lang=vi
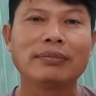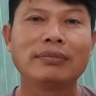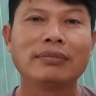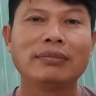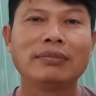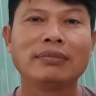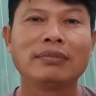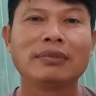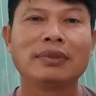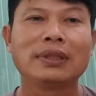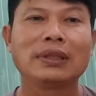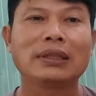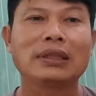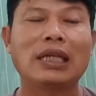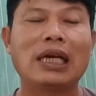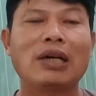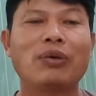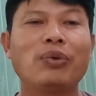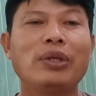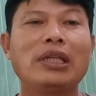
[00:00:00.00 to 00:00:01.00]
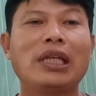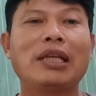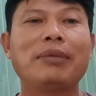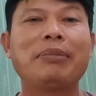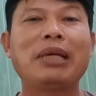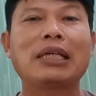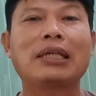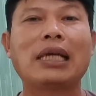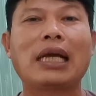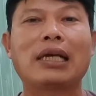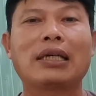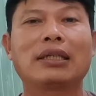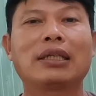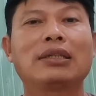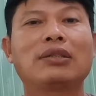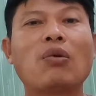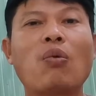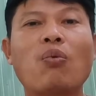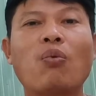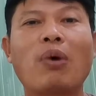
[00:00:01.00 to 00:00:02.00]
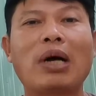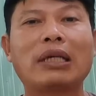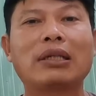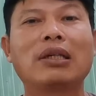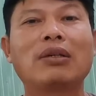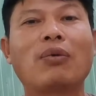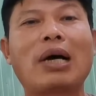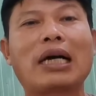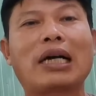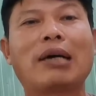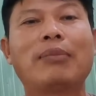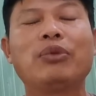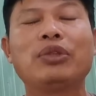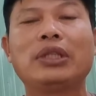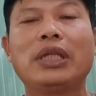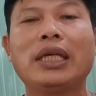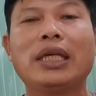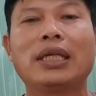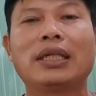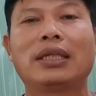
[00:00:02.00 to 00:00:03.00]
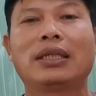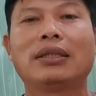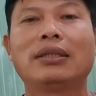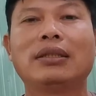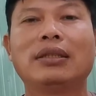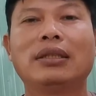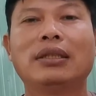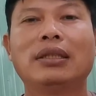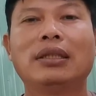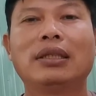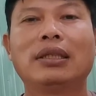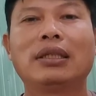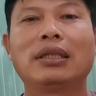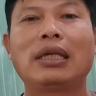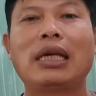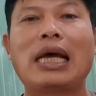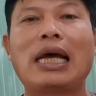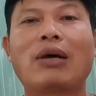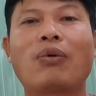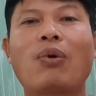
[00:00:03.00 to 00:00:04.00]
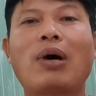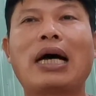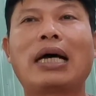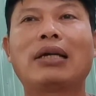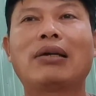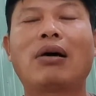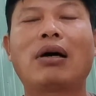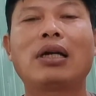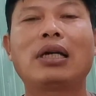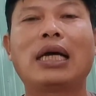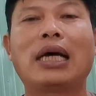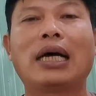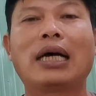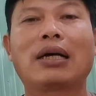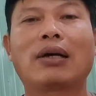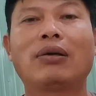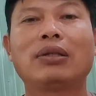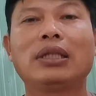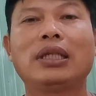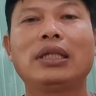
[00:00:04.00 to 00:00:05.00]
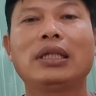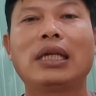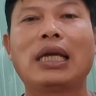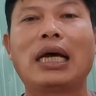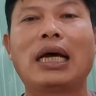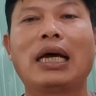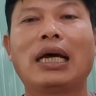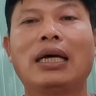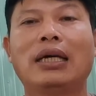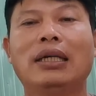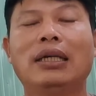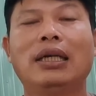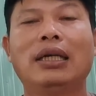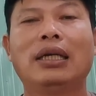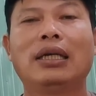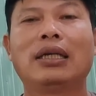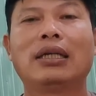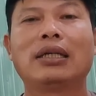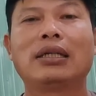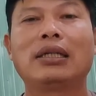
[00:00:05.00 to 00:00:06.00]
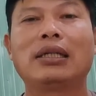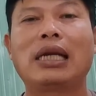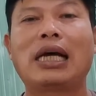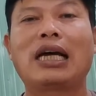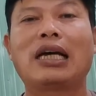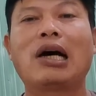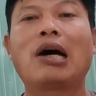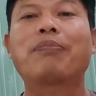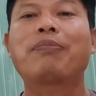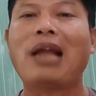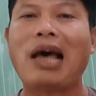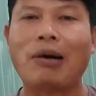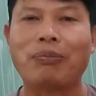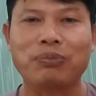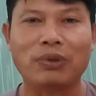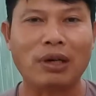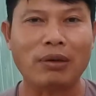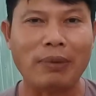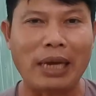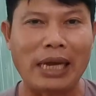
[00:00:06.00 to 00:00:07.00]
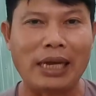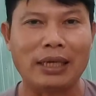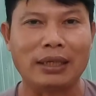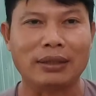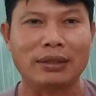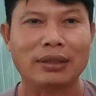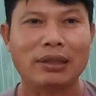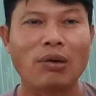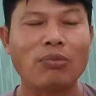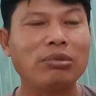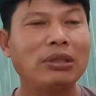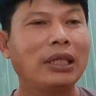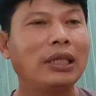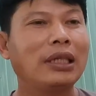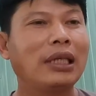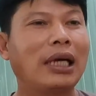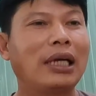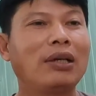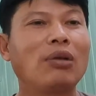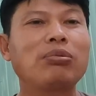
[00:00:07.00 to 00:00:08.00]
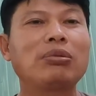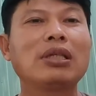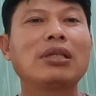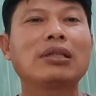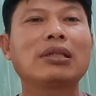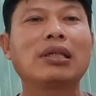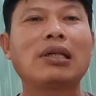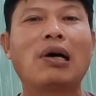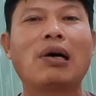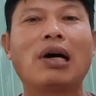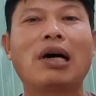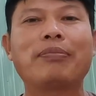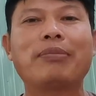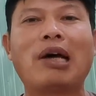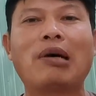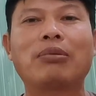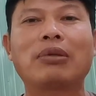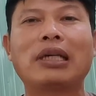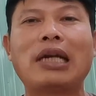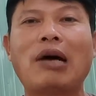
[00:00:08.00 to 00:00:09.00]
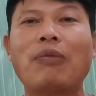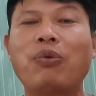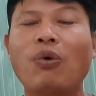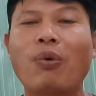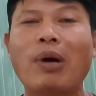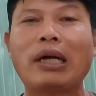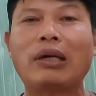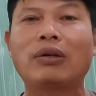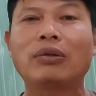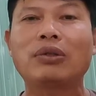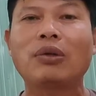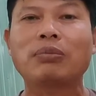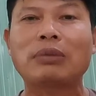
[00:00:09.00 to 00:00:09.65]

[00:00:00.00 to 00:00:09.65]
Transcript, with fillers: Là quý vị biết rằng Trung Quốc nó qua Campuchia đó, là qua đó là coi như là là hợp đồng không à. Cũng như là lúc trước nó đòi hợp đồng cái đảo Phú Quốc của chúng ta đó,